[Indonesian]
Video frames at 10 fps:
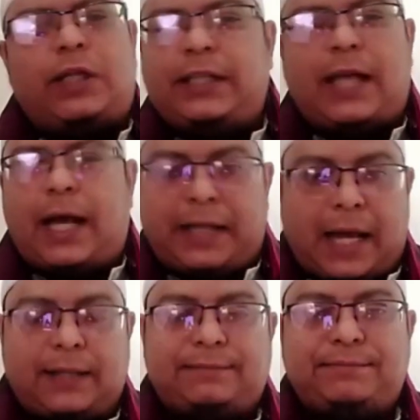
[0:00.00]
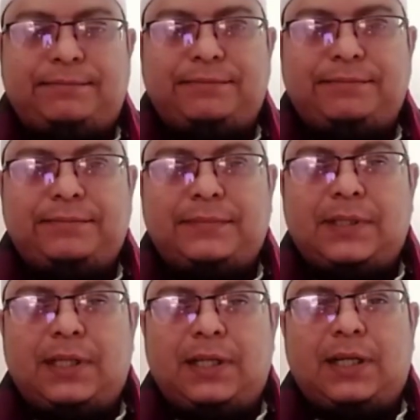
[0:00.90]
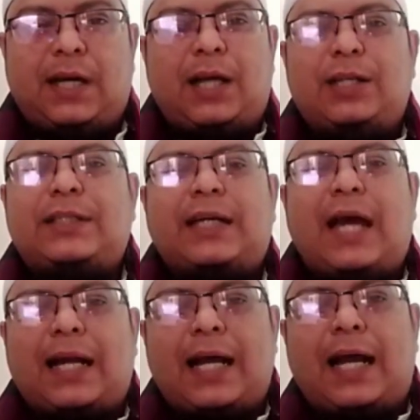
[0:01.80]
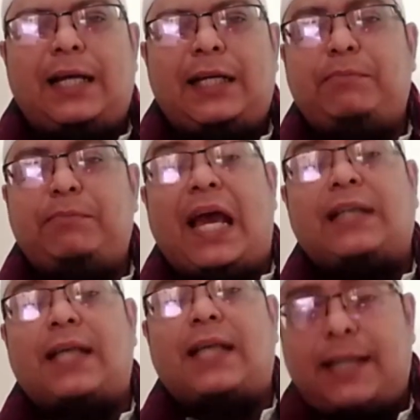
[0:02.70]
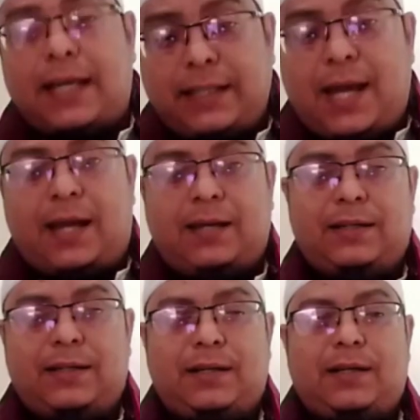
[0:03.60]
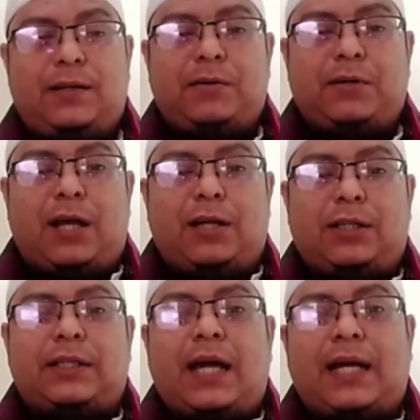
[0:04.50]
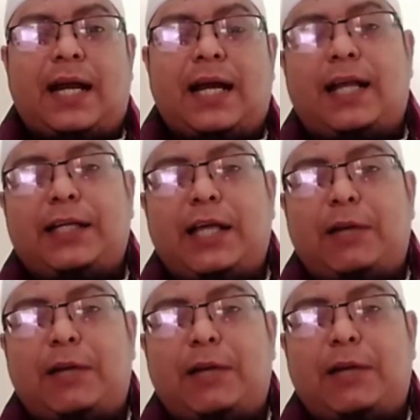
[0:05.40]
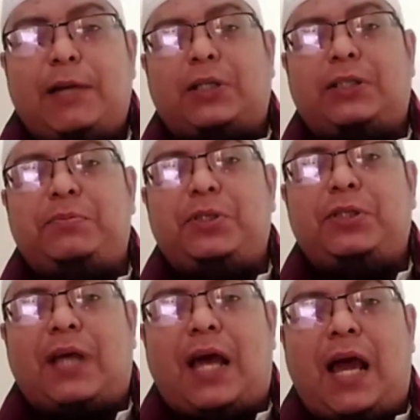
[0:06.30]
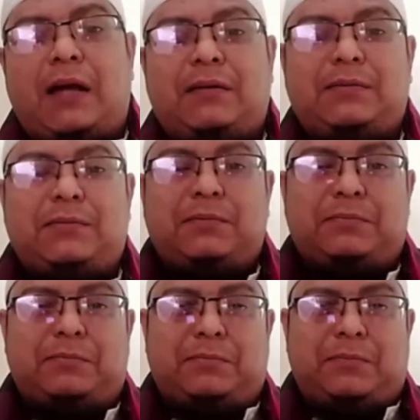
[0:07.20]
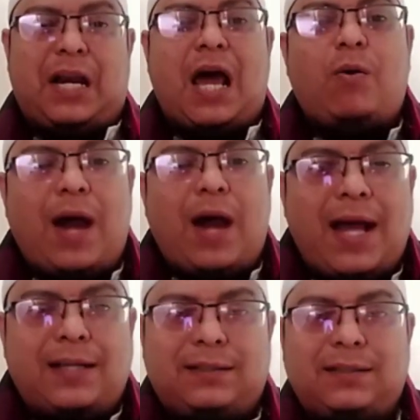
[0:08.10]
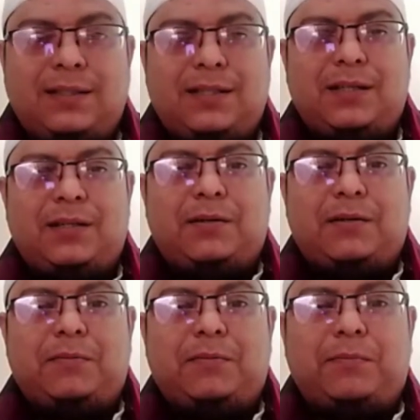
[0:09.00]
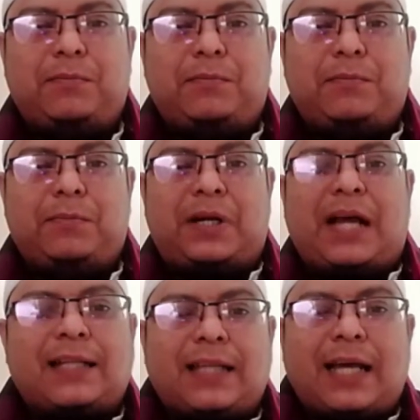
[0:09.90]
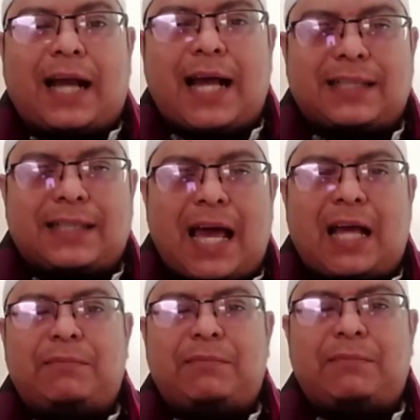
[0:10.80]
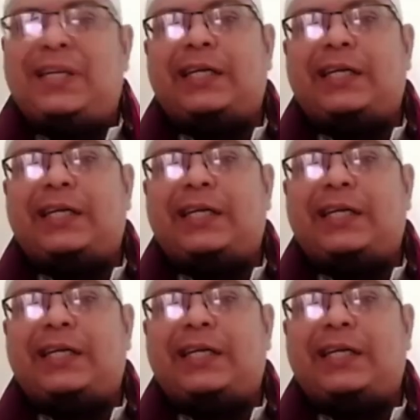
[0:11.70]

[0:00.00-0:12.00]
Kalau sekarang kalian biasa saja kalau sekarang kalian mungkin masih bisa melawan, berkata kasar, menyakitkan orang tua, ingat